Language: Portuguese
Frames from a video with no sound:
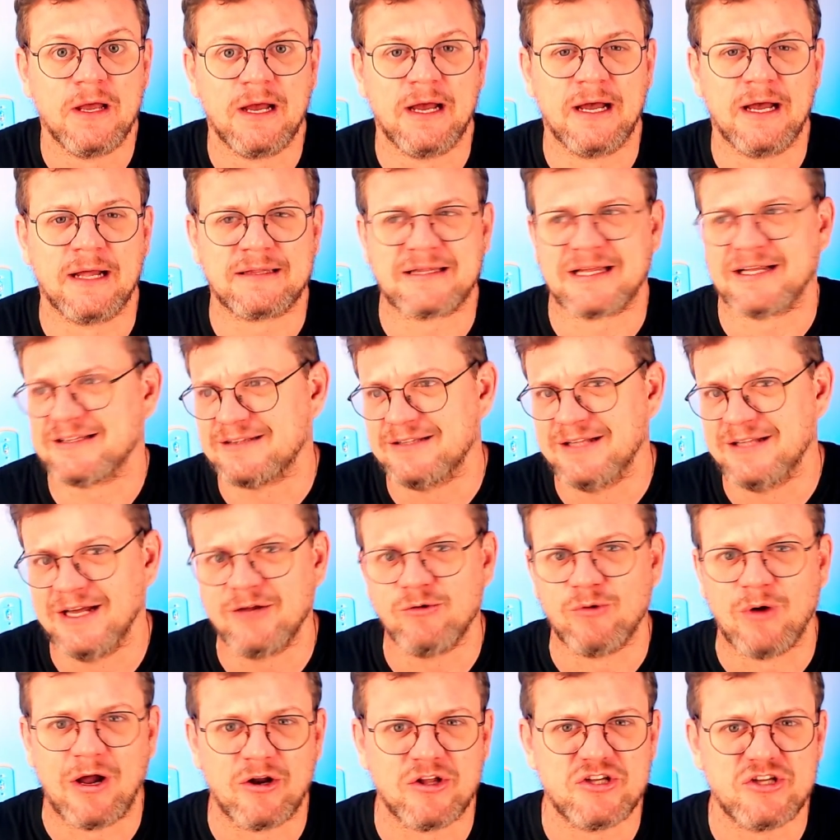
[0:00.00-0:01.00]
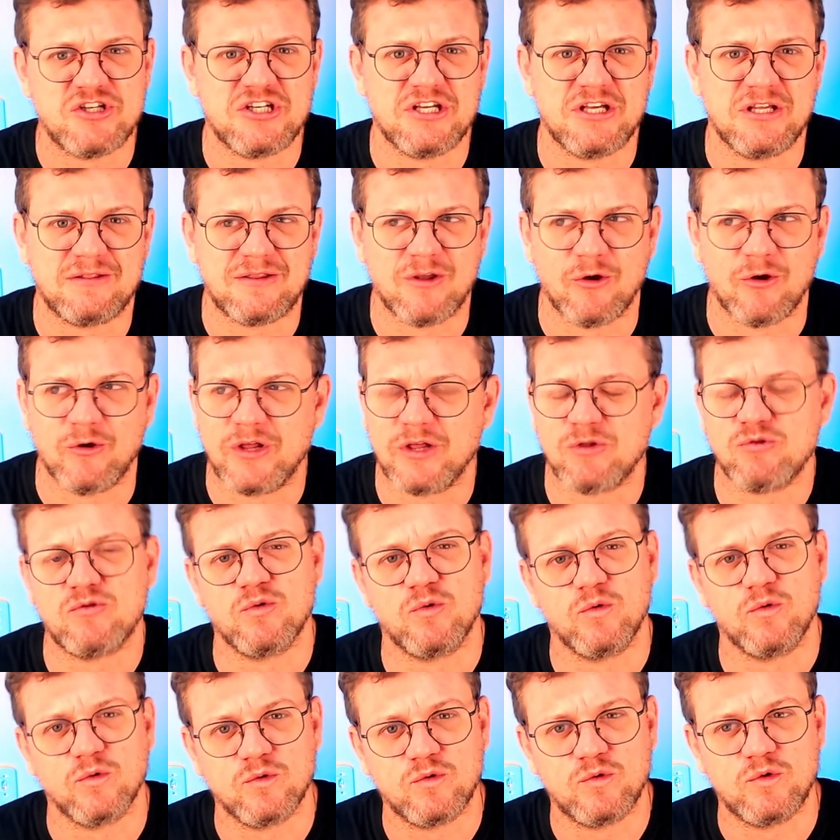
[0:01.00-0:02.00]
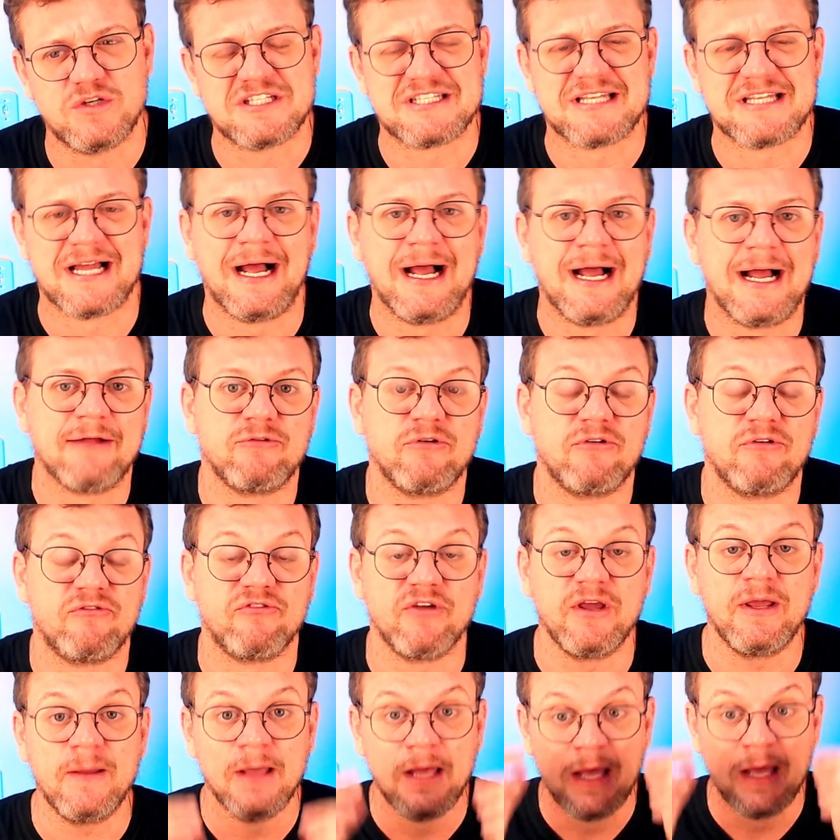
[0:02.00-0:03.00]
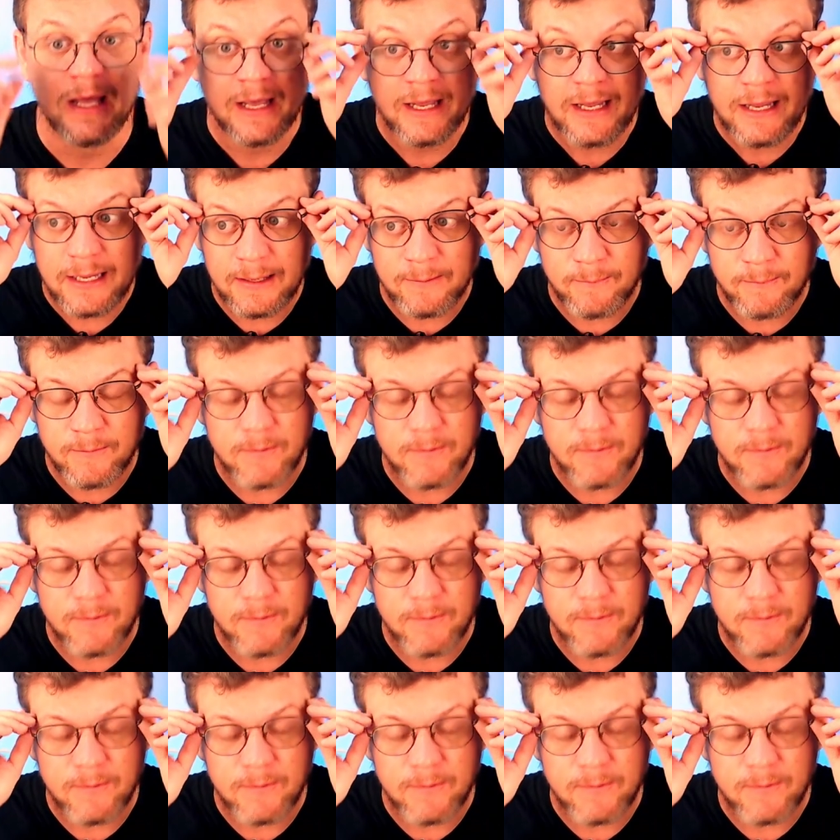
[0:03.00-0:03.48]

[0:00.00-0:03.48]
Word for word: está dando aula de teoria do, do Estado, enfim, e me